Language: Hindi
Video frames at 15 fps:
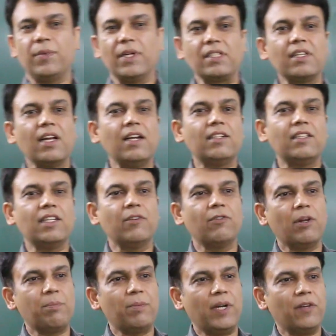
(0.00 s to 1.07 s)
पर्सनालिटी
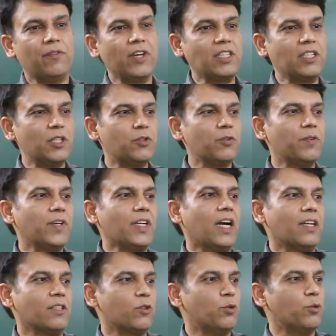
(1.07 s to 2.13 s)
डेवलपमेंट व्यक्तित्व
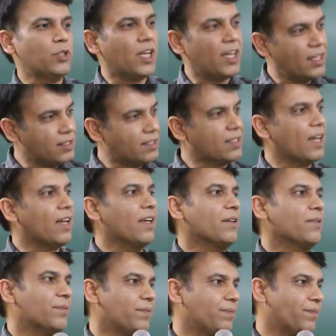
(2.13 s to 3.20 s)
विकास उसका हिस्सा
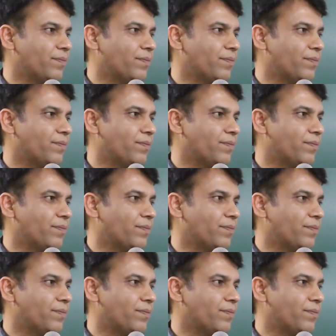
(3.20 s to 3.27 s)
है